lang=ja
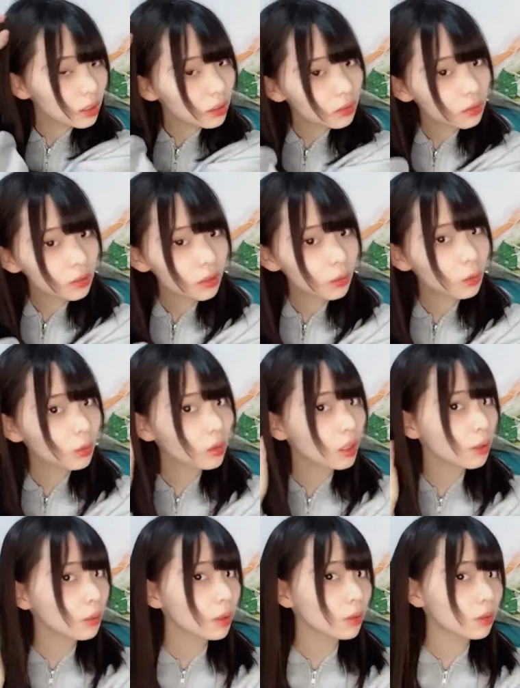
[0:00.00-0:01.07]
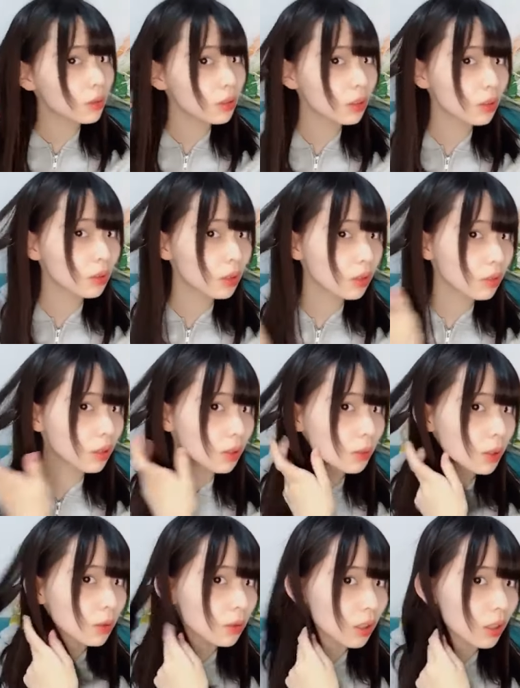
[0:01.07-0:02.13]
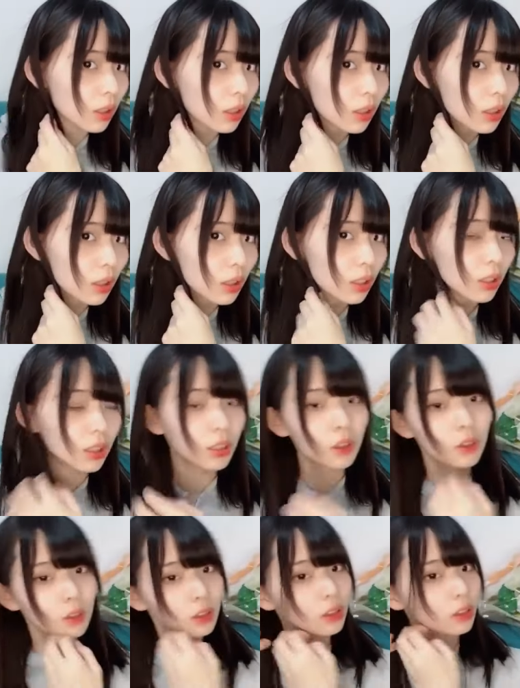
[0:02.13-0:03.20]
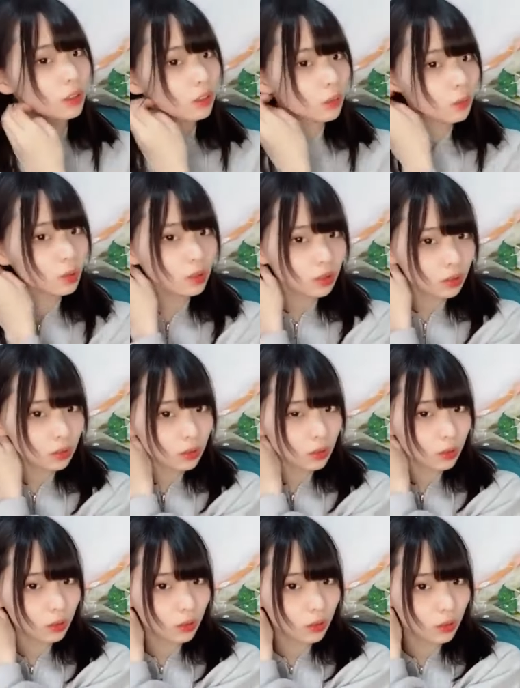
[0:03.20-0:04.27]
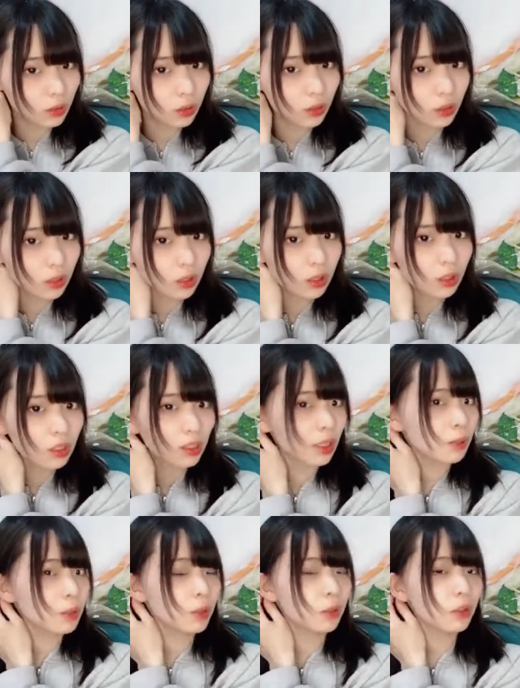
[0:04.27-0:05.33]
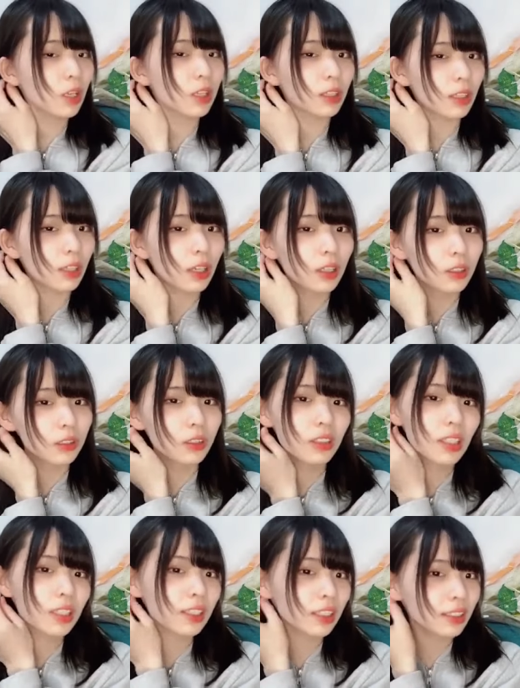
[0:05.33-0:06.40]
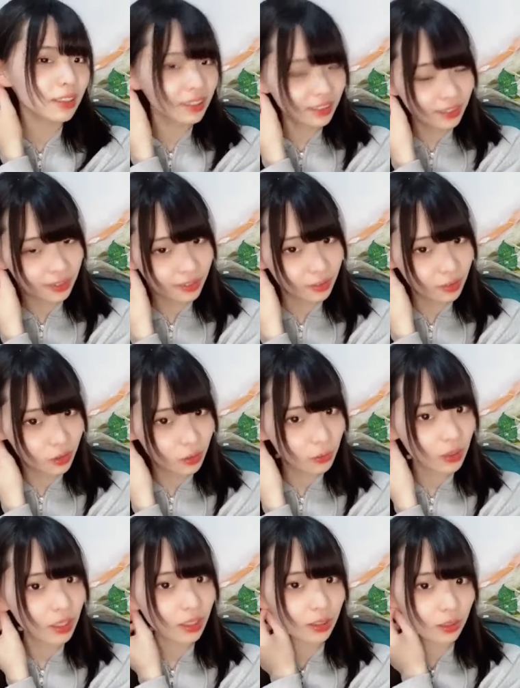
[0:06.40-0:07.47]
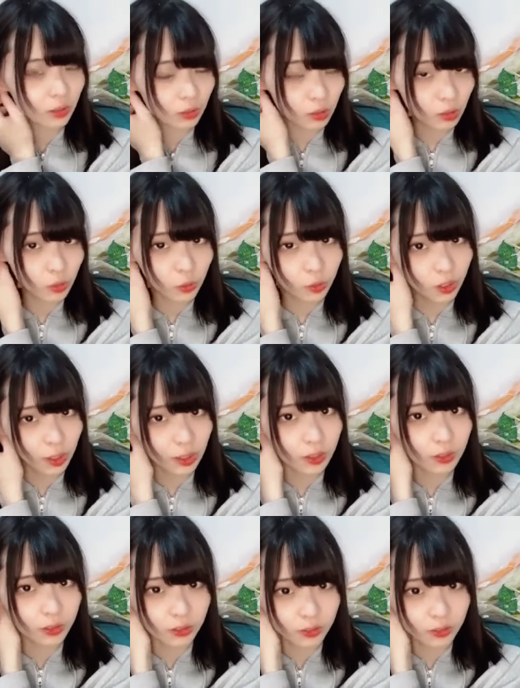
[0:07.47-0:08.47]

やばいここれやばいここれこれやばいこれ中止めしとった髪増えた増えたってどういうこと伸びたってこと量が